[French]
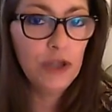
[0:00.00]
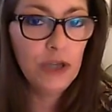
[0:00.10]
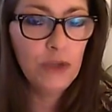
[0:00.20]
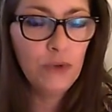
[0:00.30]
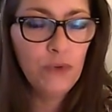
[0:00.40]

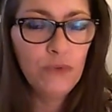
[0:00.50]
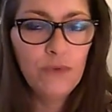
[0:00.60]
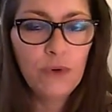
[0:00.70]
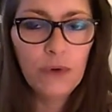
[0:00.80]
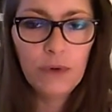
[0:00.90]
de
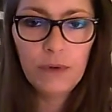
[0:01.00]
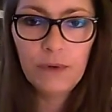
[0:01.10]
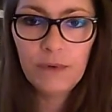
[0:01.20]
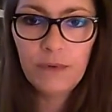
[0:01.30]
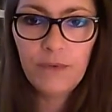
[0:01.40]
nouveau
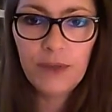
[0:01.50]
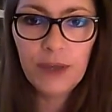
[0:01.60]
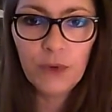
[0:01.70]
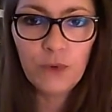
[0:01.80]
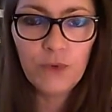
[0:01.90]
euh, fait
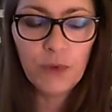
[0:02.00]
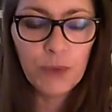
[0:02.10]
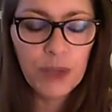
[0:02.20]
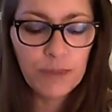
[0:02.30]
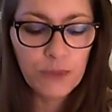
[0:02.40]
des
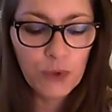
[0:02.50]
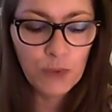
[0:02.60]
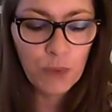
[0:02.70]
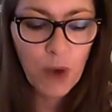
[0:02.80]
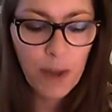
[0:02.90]
recouvrements d'âme
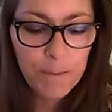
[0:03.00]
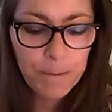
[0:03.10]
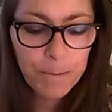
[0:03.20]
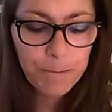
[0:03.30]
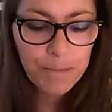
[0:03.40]
sur moi
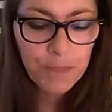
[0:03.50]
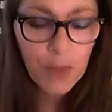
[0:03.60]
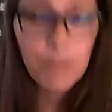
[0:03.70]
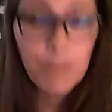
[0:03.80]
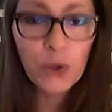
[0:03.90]

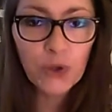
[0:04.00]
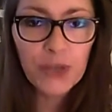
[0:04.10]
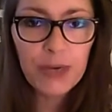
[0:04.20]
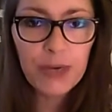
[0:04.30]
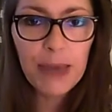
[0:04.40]
pendant
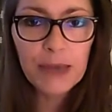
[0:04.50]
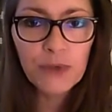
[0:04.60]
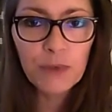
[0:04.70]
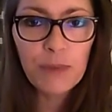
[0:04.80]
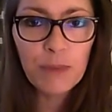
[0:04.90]
des
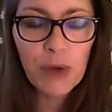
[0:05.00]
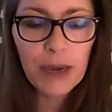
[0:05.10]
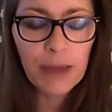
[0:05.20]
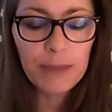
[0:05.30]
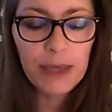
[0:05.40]
libérations de
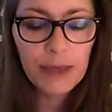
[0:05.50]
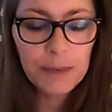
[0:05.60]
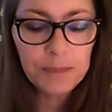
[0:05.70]
mémoire karmique.